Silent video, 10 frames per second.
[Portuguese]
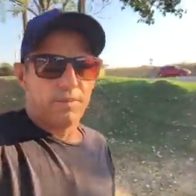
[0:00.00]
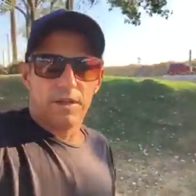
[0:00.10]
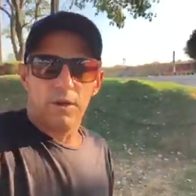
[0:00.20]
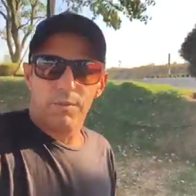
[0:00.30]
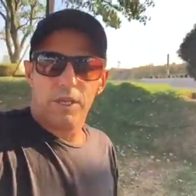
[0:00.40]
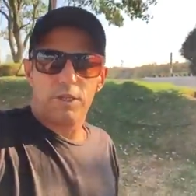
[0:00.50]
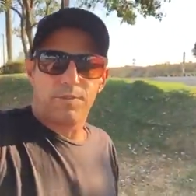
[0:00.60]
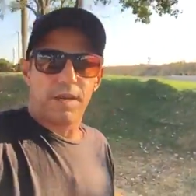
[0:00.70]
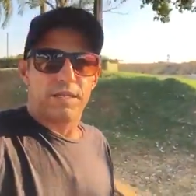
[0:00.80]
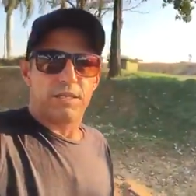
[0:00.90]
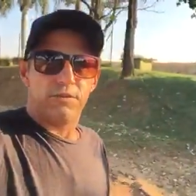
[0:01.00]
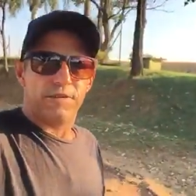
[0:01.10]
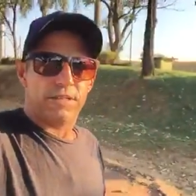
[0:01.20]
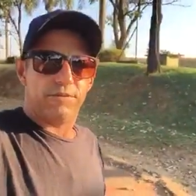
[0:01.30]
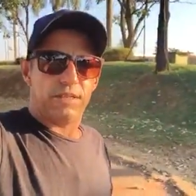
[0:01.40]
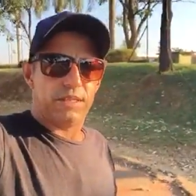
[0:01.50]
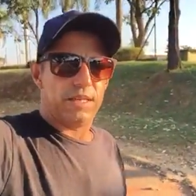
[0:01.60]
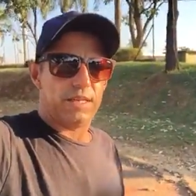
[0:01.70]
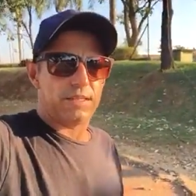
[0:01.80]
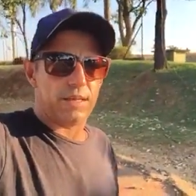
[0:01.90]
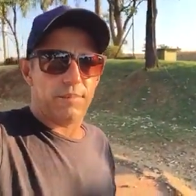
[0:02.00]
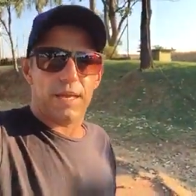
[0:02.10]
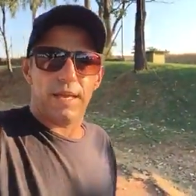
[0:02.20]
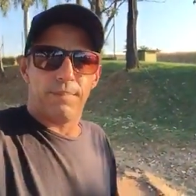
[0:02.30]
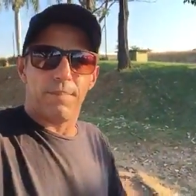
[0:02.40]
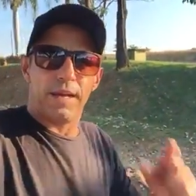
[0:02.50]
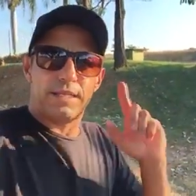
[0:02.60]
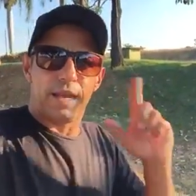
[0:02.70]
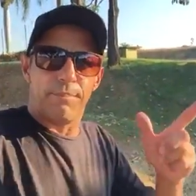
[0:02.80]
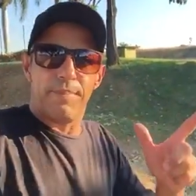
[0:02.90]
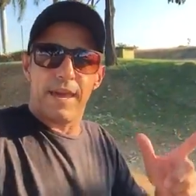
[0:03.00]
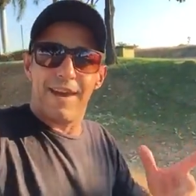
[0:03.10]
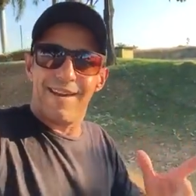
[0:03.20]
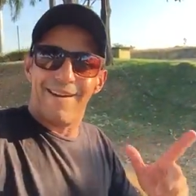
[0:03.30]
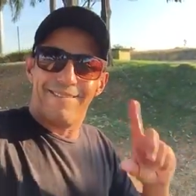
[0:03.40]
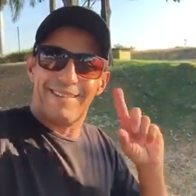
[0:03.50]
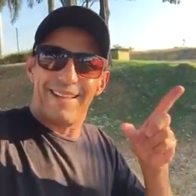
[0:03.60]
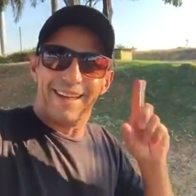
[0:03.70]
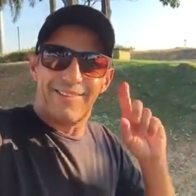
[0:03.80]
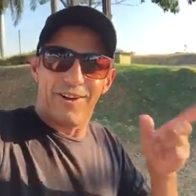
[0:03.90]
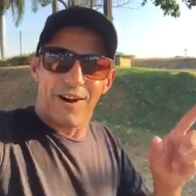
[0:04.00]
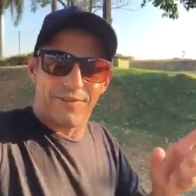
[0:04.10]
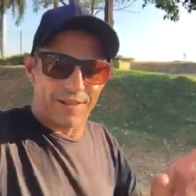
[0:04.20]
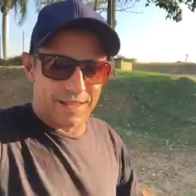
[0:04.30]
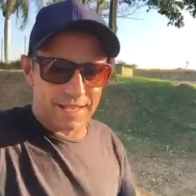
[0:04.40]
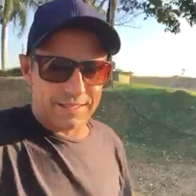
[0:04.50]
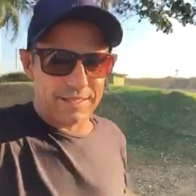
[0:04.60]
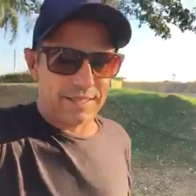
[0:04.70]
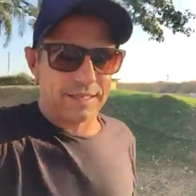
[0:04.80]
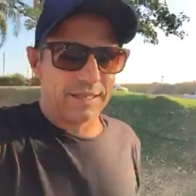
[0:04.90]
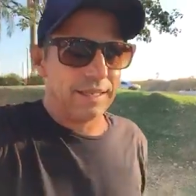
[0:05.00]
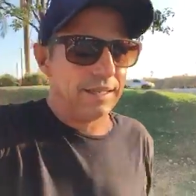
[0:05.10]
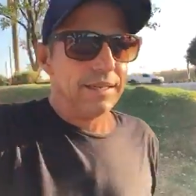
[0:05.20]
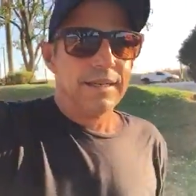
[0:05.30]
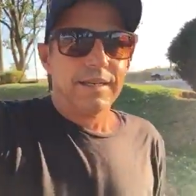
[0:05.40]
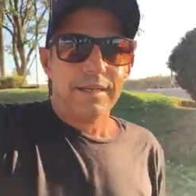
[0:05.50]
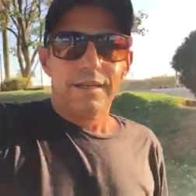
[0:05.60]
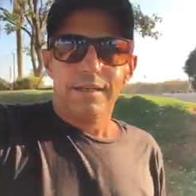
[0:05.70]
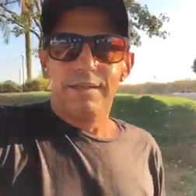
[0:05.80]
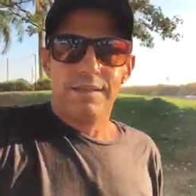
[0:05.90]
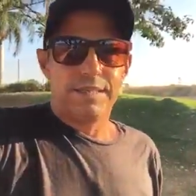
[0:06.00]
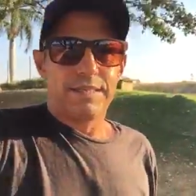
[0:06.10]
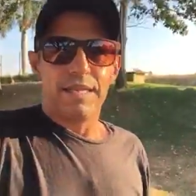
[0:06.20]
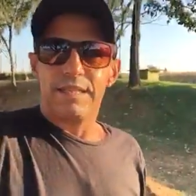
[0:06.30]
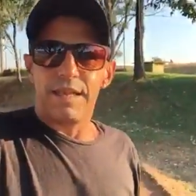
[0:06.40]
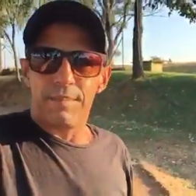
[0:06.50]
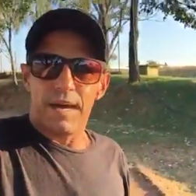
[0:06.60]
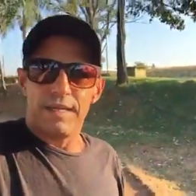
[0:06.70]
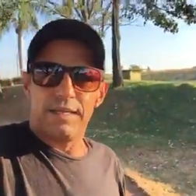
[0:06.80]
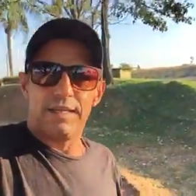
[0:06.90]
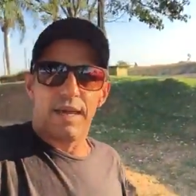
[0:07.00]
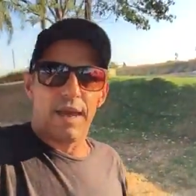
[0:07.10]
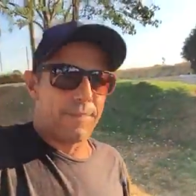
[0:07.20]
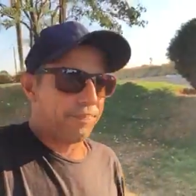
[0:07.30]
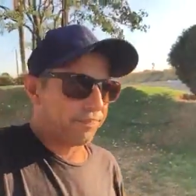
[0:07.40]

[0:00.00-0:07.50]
Mandar um beijo pra Silva de Videira também. Pra Isabel Vila Nova lá de, de Santa Maria.